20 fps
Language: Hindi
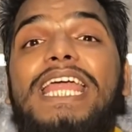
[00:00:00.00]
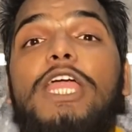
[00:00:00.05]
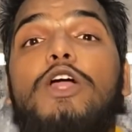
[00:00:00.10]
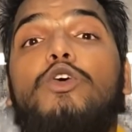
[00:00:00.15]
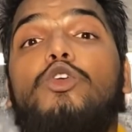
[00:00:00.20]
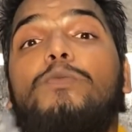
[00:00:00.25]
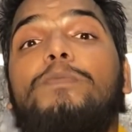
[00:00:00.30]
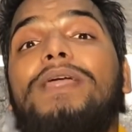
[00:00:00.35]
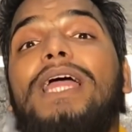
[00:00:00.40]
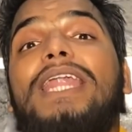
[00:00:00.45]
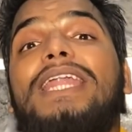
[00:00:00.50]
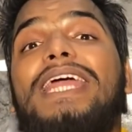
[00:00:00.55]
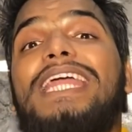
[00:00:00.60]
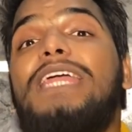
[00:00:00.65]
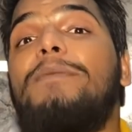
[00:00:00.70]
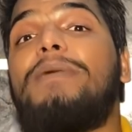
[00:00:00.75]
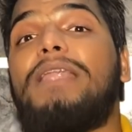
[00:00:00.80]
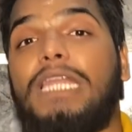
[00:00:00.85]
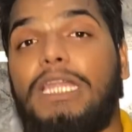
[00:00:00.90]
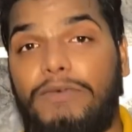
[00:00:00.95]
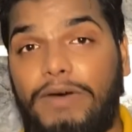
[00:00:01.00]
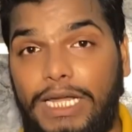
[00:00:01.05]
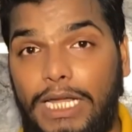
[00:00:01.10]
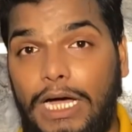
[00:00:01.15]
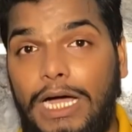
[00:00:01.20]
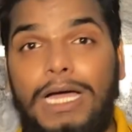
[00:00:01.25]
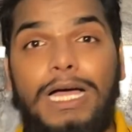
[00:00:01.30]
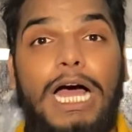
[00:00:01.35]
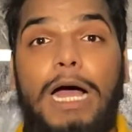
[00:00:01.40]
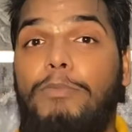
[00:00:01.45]
एक रुपया नहीं मिलने
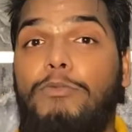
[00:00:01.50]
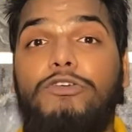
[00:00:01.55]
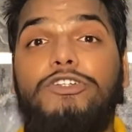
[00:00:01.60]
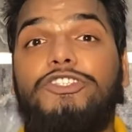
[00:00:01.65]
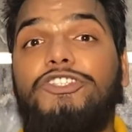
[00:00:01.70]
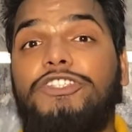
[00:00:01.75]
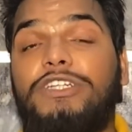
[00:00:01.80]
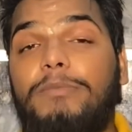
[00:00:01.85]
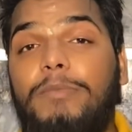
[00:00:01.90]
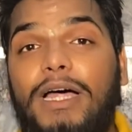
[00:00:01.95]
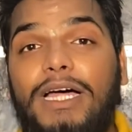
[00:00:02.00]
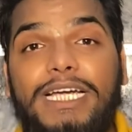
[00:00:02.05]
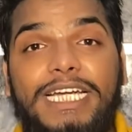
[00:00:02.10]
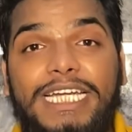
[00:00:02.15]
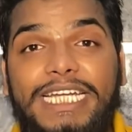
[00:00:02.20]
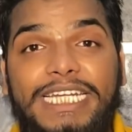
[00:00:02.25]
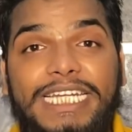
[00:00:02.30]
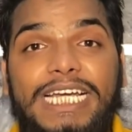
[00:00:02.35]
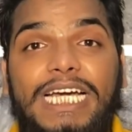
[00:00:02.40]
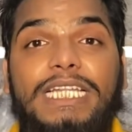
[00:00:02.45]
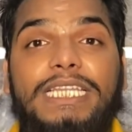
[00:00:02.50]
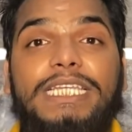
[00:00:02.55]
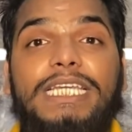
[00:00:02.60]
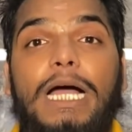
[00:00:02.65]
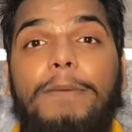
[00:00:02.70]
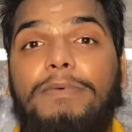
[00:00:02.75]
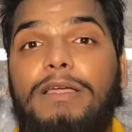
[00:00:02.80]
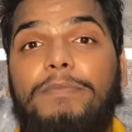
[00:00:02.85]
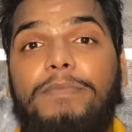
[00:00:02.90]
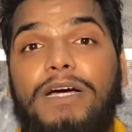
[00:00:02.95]
वाला आपको डिजिटल मार्केटिंग नहीं आती
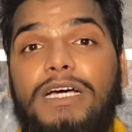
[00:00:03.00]
आपके